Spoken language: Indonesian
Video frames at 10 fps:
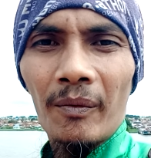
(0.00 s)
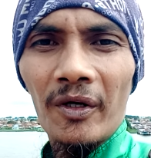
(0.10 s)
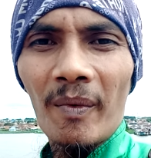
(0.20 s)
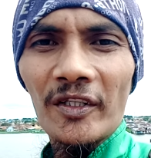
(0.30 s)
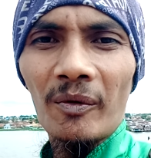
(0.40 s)

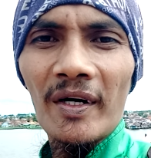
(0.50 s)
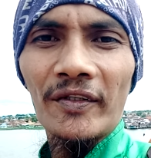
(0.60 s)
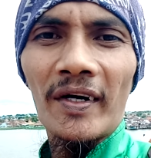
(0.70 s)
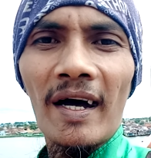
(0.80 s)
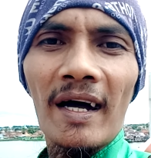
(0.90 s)
di
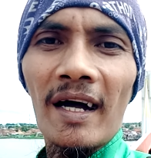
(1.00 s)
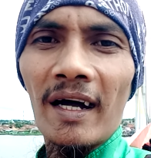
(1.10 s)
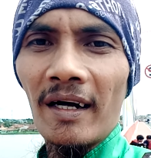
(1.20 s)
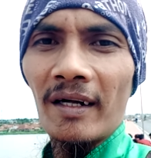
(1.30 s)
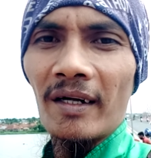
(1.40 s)

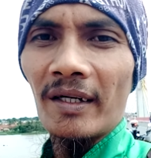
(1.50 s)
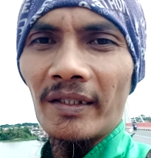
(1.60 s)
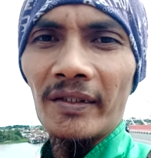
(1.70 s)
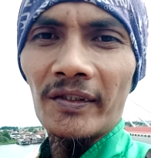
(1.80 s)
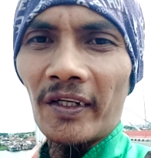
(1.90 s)
masa-masa
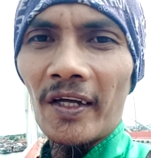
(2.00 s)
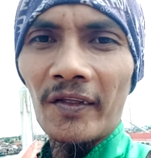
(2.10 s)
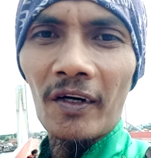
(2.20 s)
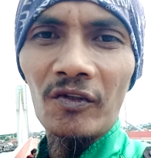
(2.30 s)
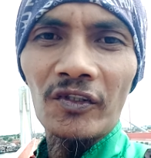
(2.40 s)

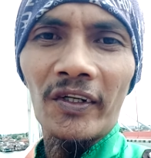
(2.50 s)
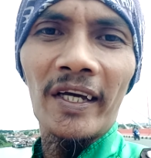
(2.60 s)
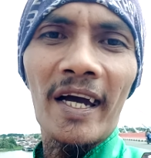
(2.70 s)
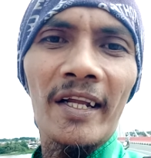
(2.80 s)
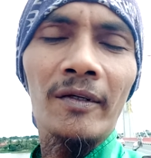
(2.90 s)
sekian tahun
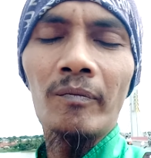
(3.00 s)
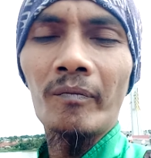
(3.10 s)
sekian